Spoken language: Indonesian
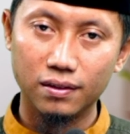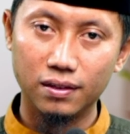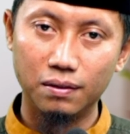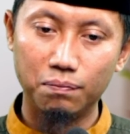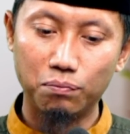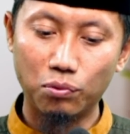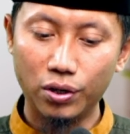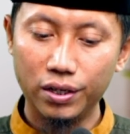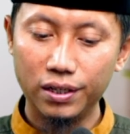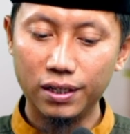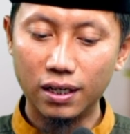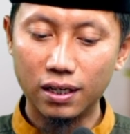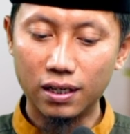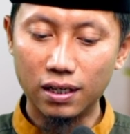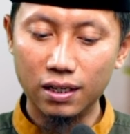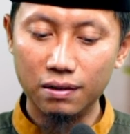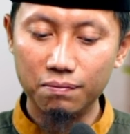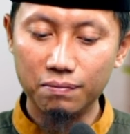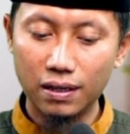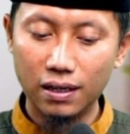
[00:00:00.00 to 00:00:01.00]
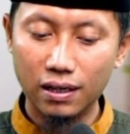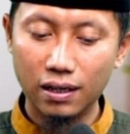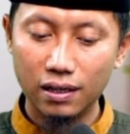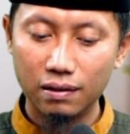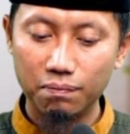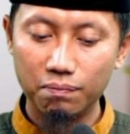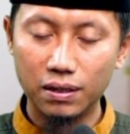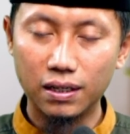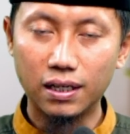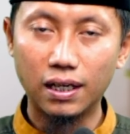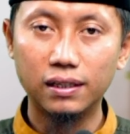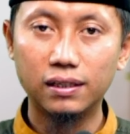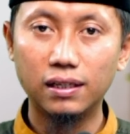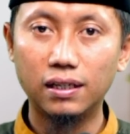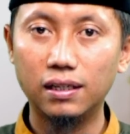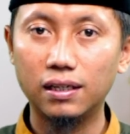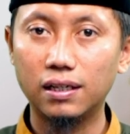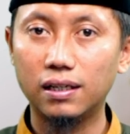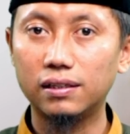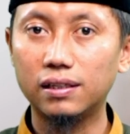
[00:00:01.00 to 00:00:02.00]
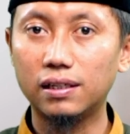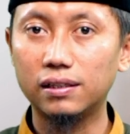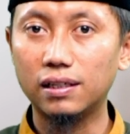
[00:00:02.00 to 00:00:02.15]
di poin yang kelima berkaitan dengan